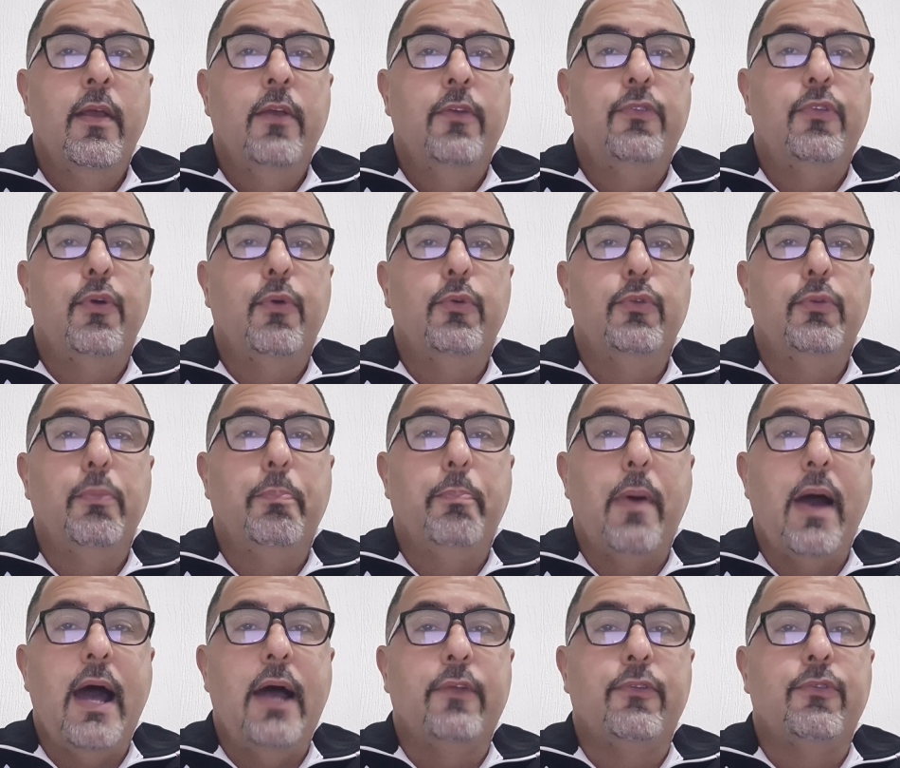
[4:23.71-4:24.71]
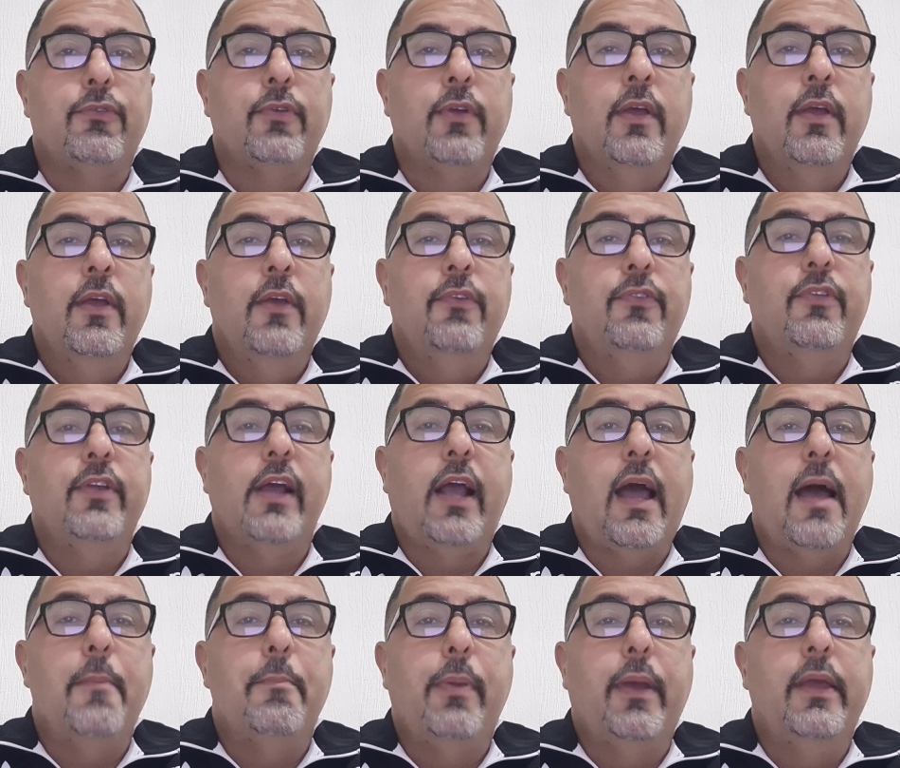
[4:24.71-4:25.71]
Segundo passo
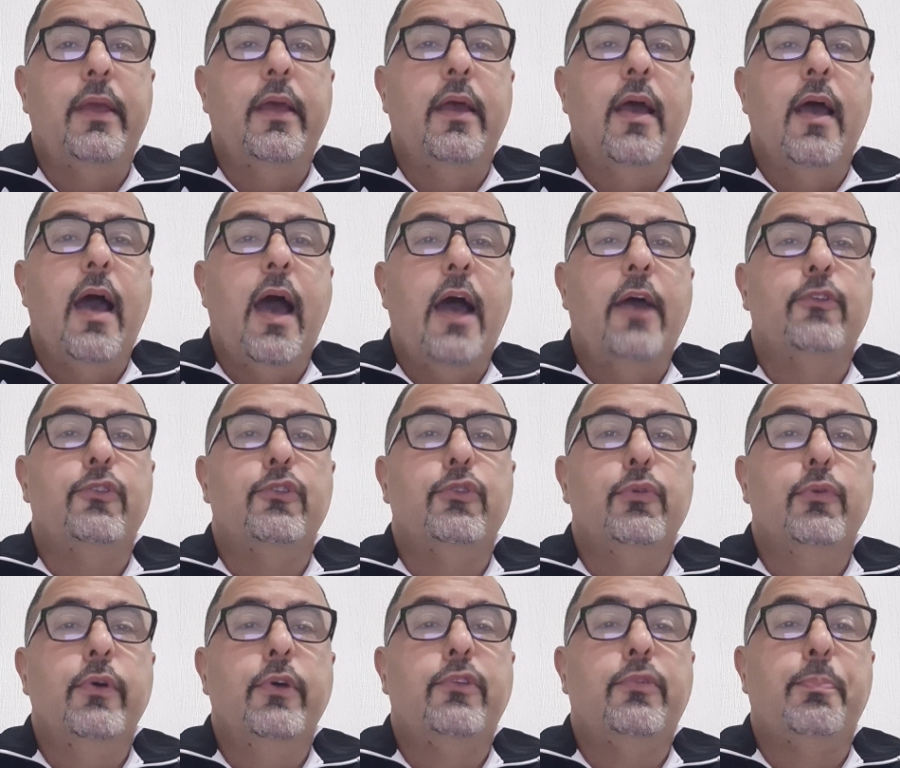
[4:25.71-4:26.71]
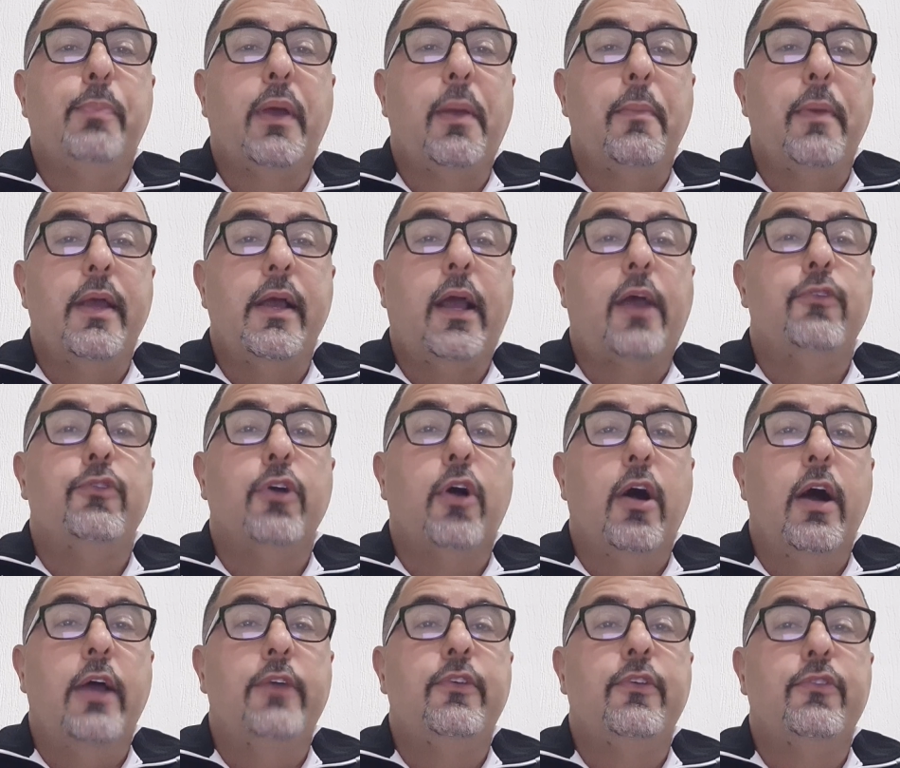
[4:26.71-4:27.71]
será abrir as duas primeiras
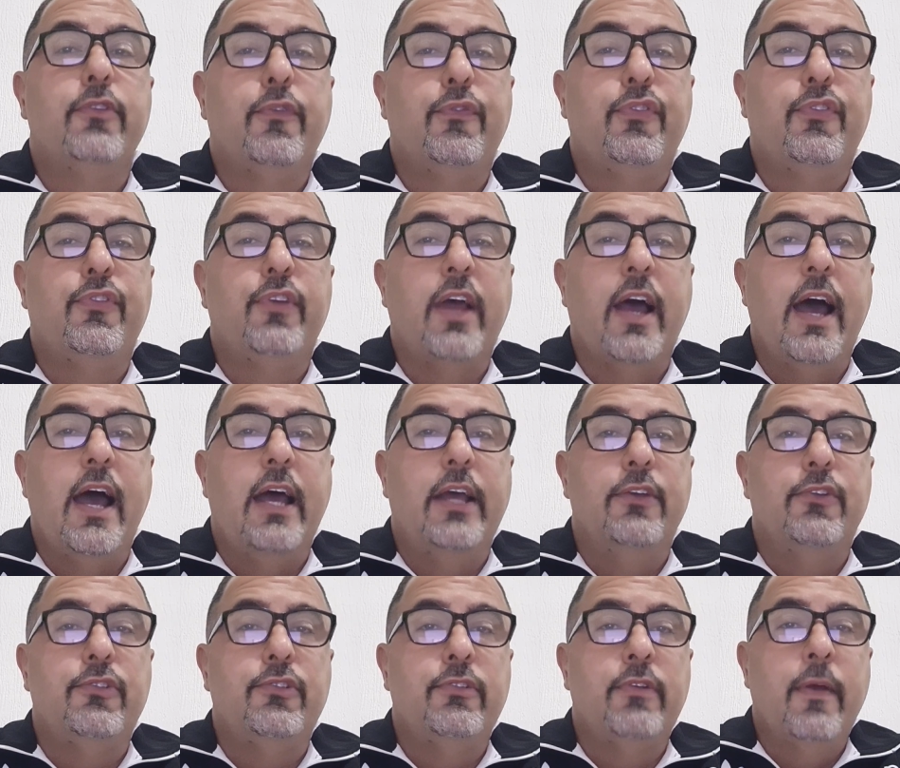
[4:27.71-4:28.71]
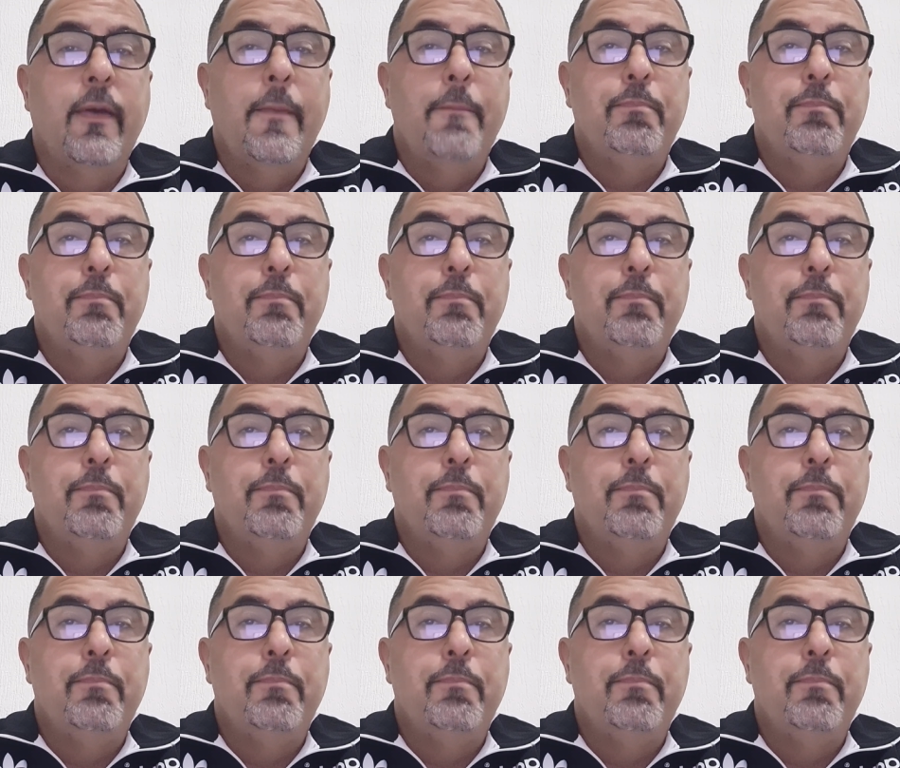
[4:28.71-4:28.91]
lojas oficiais.